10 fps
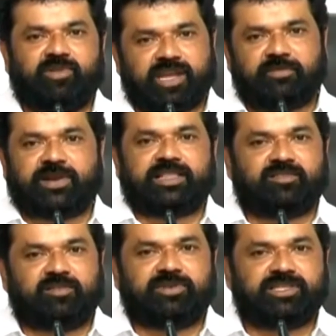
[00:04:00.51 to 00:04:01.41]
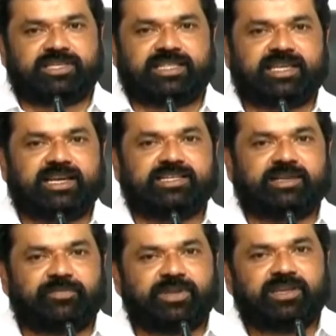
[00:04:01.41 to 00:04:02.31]
ఒకే ప్రాంతం అభివృద్ధి చెందాలని
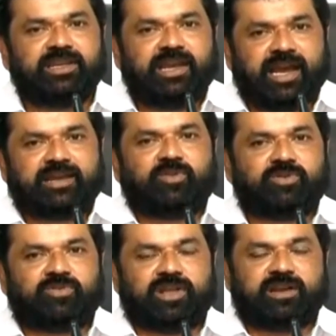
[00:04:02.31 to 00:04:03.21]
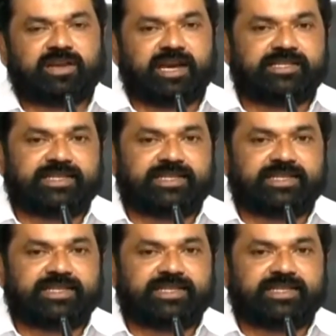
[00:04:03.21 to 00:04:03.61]
చెప్పి ఆయన కోరుకున్నారు కానీ